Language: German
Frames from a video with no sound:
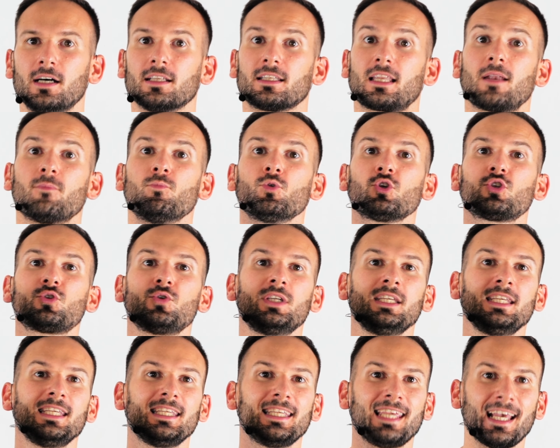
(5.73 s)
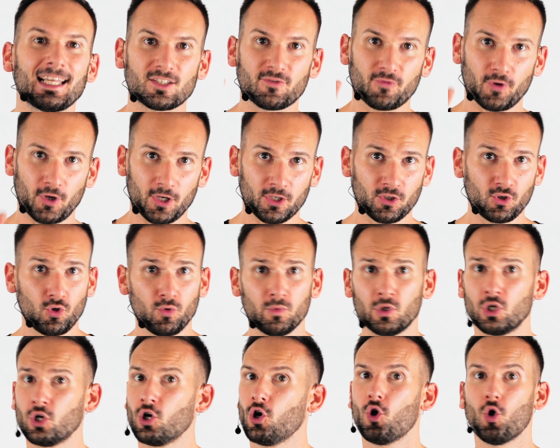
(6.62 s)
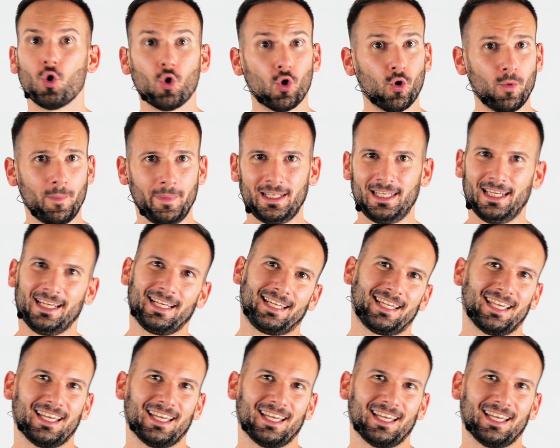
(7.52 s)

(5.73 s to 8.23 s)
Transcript: Dann musst du die jetzt folgende Übung unbedingt